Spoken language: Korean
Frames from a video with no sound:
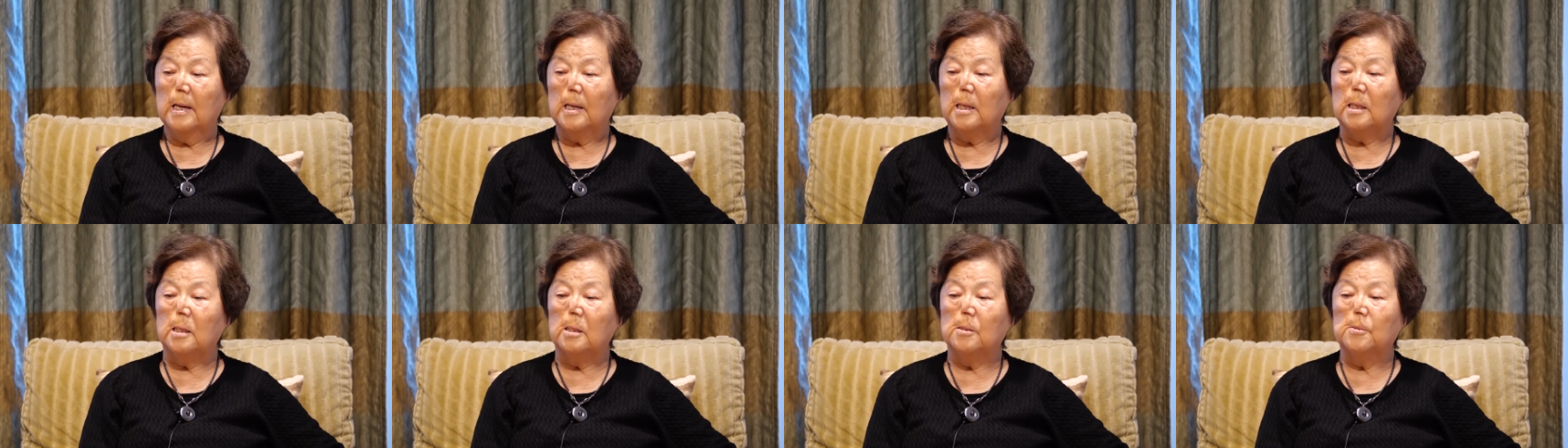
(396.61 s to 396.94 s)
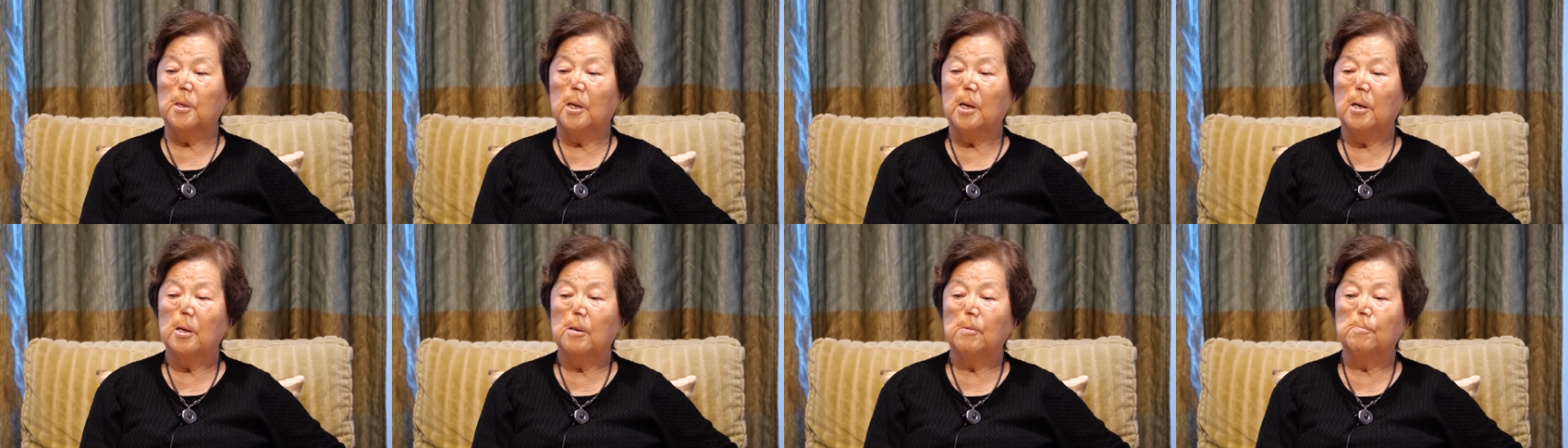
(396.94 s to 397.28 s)
그
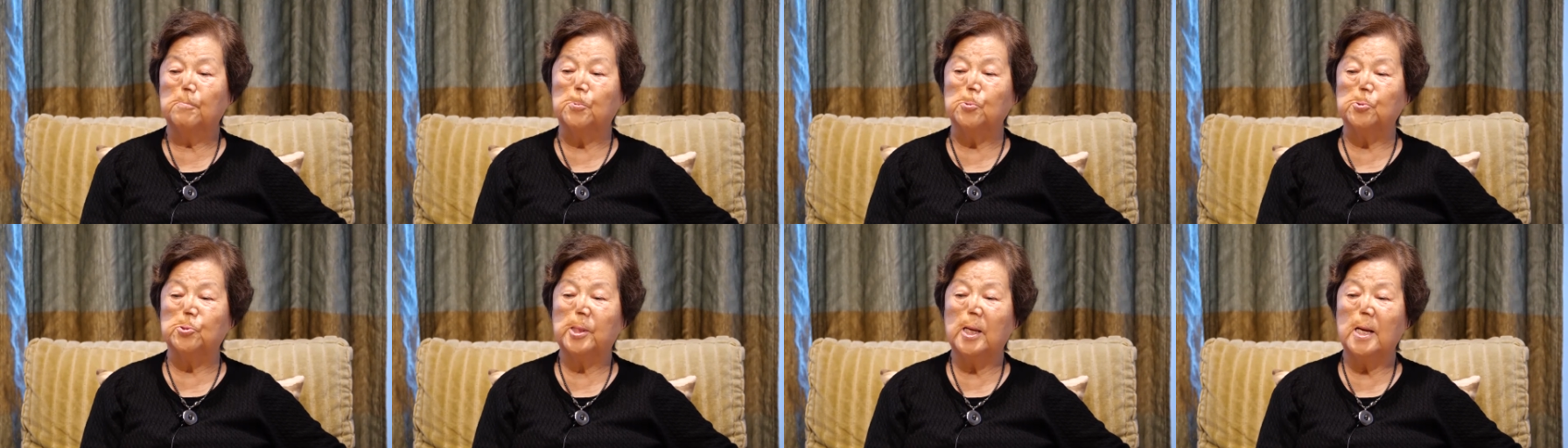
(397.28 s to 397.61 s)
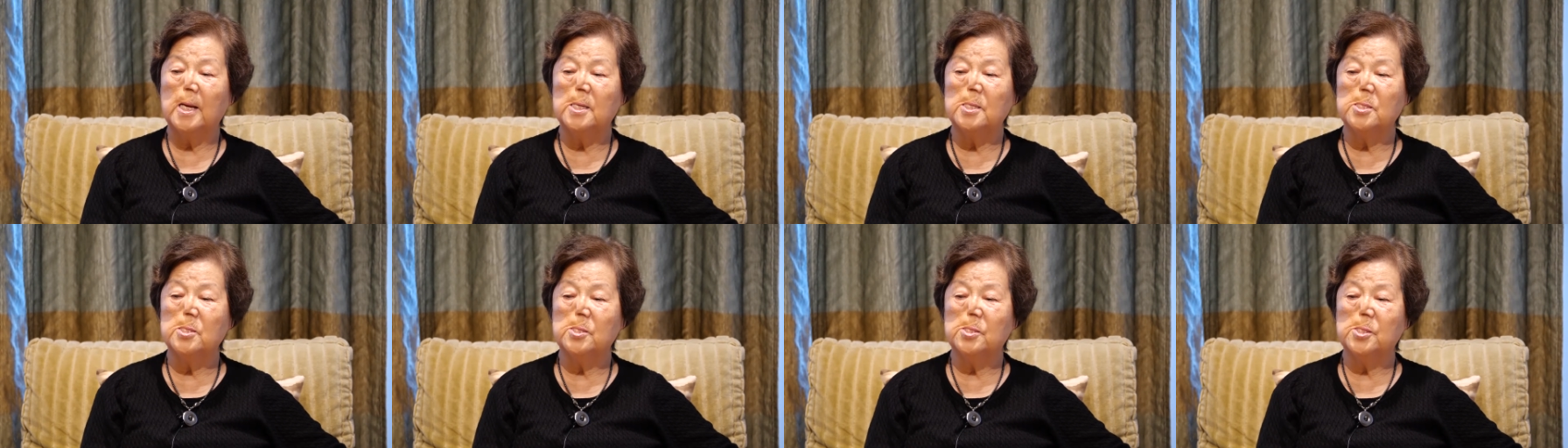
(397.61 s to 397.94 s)

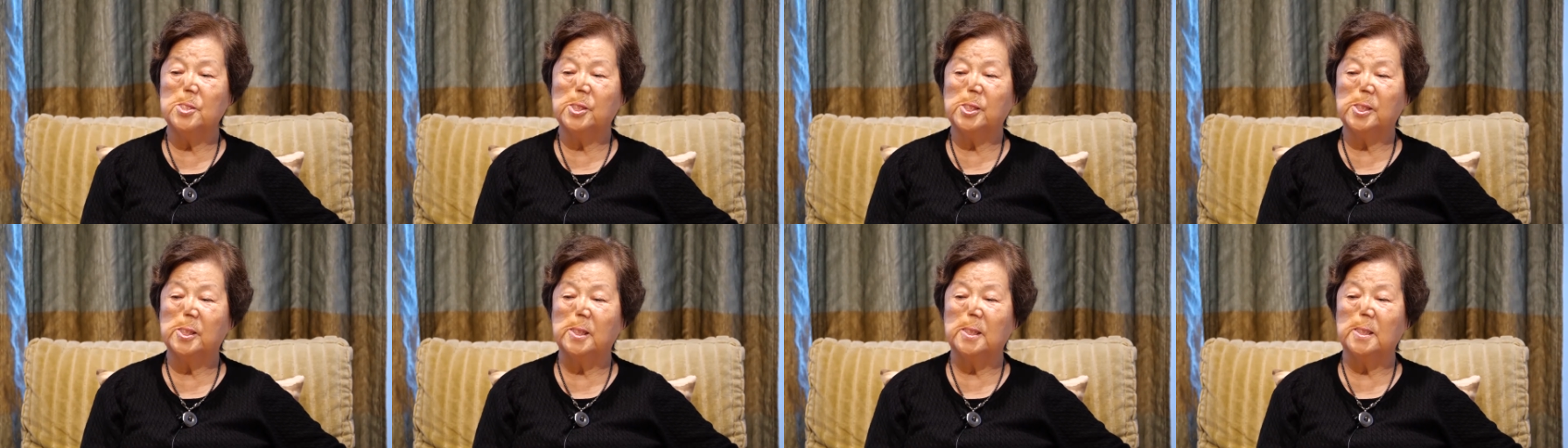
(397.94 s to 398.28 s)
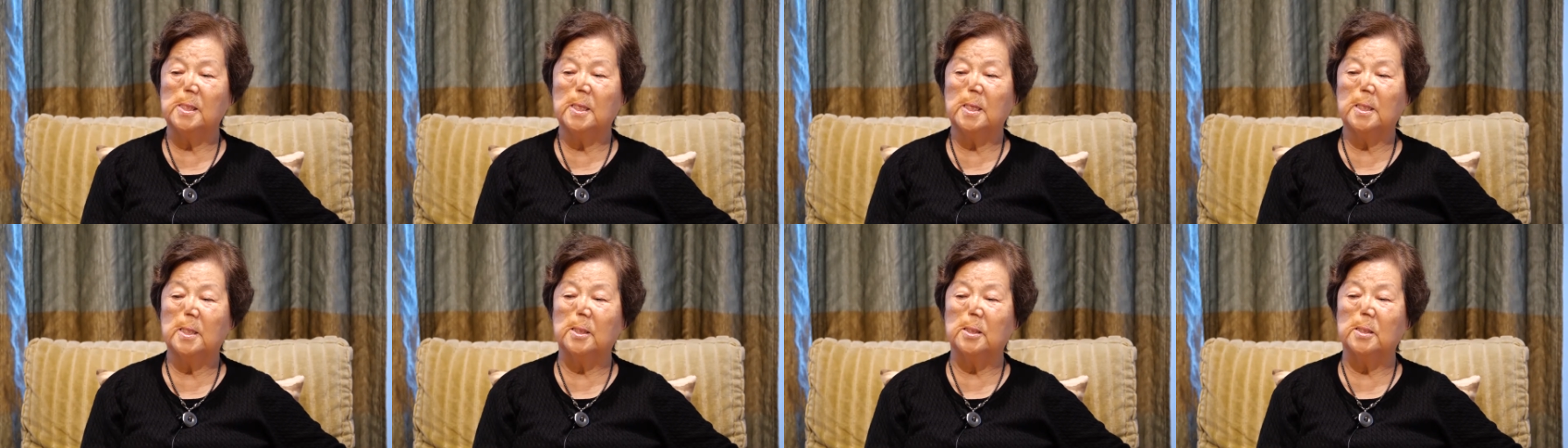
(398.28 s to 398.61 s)

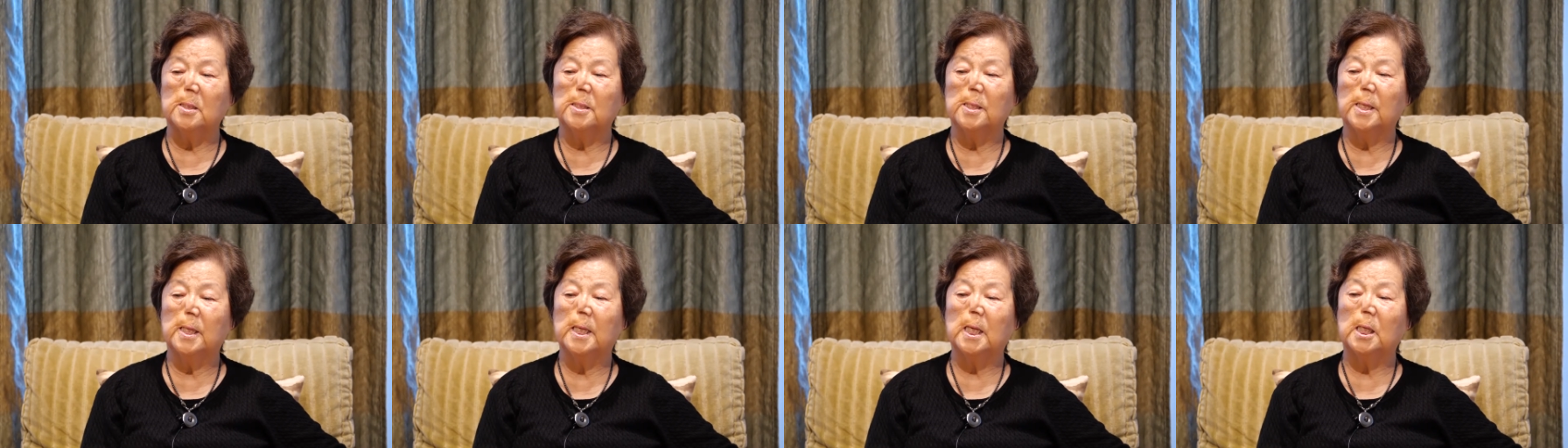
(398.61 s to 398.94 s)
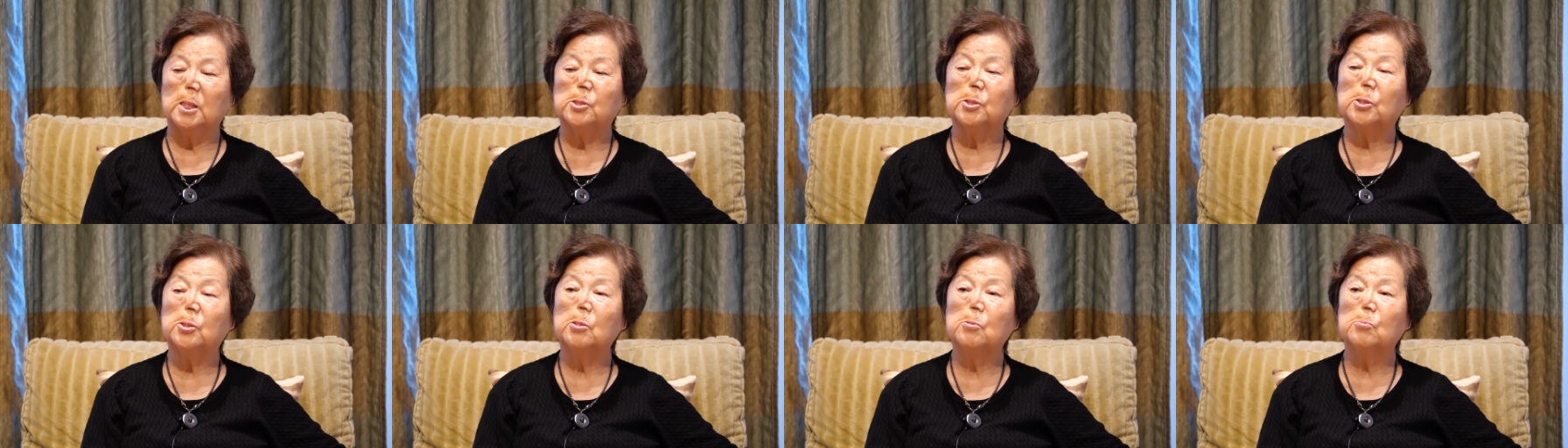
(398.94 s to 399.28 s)
부산시 그러니까
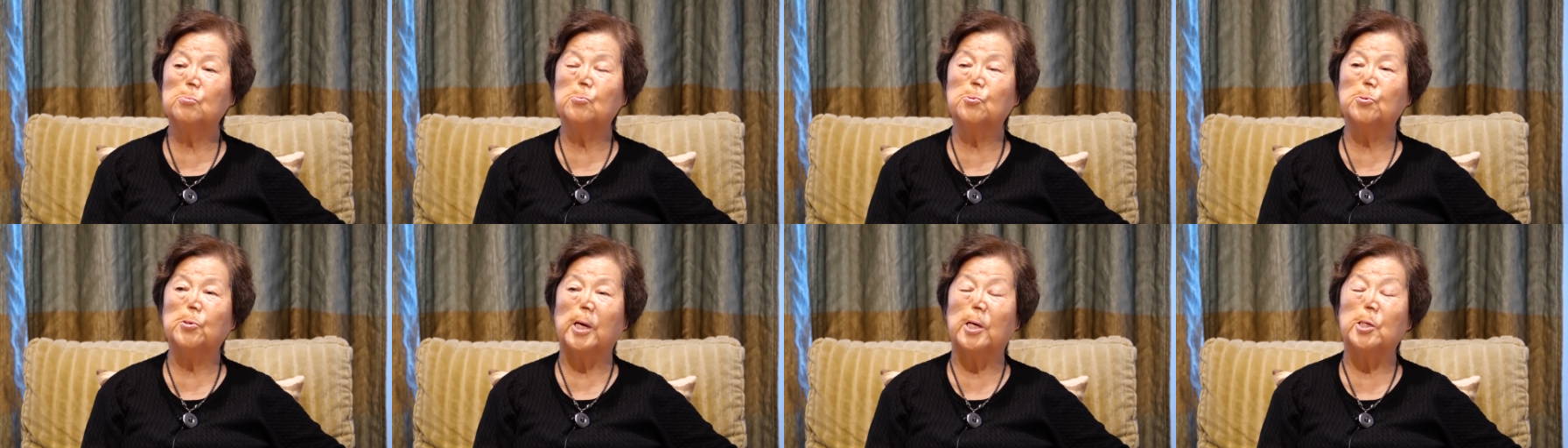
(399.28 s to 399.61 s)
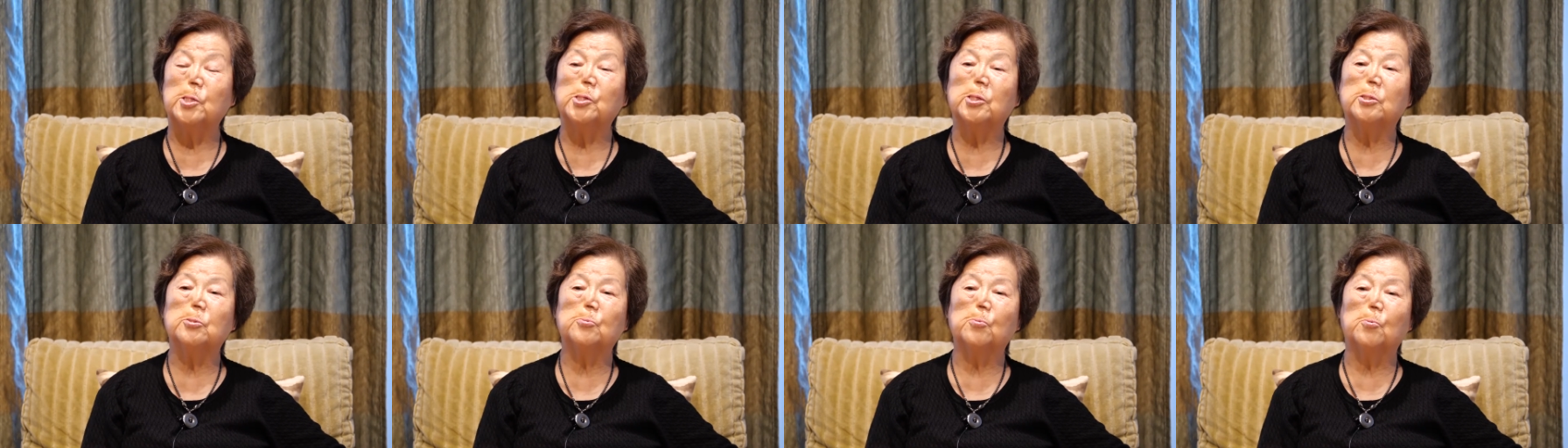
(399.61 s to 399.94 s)
서구
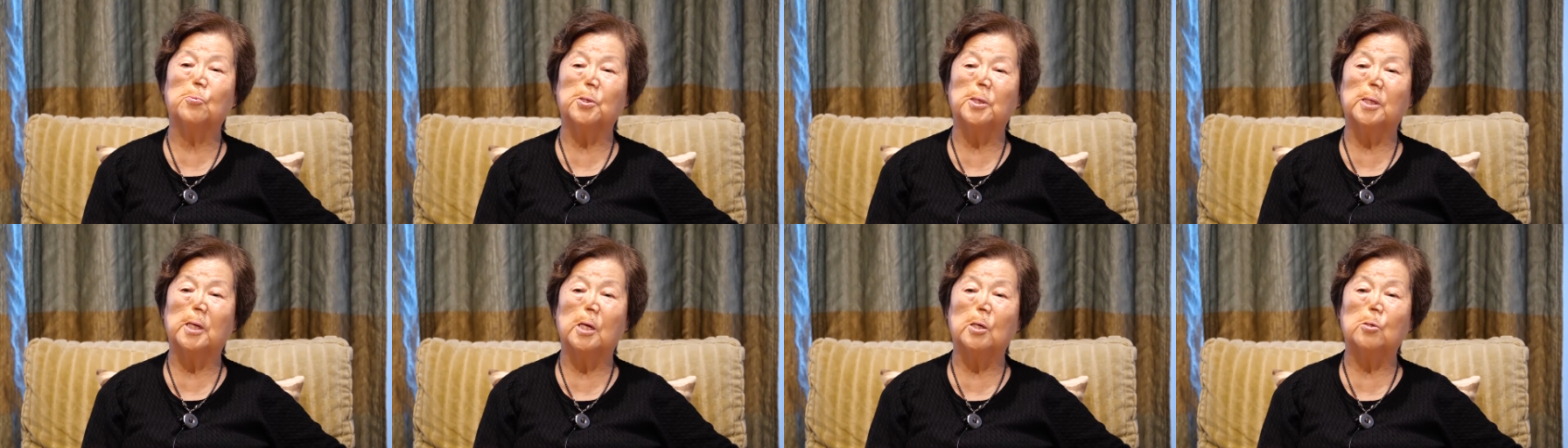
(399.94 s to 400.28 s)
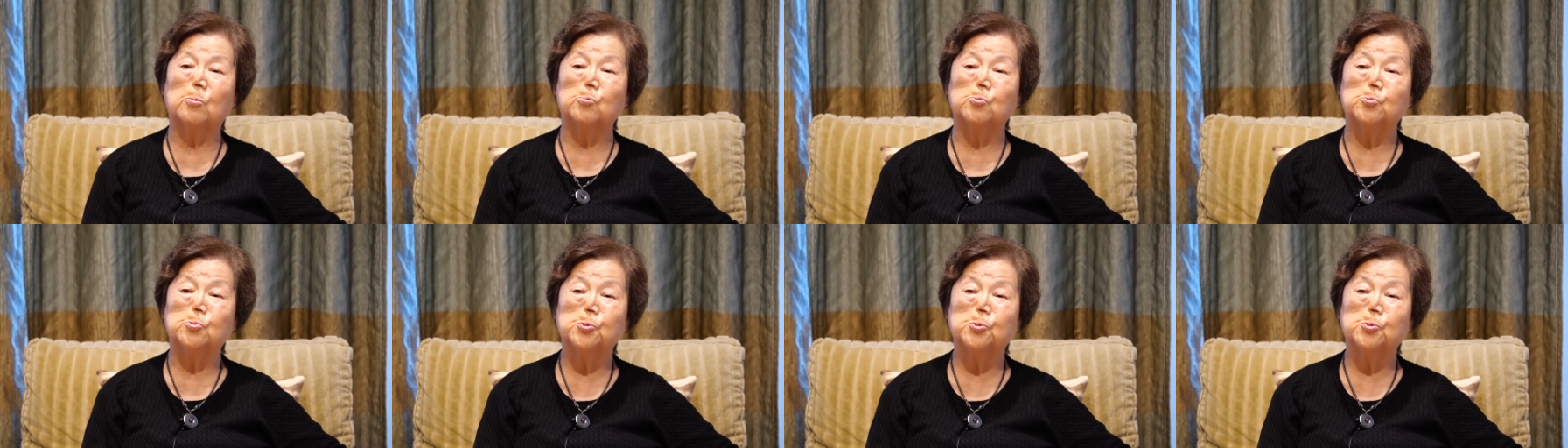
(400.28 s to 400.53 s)
개정동이라고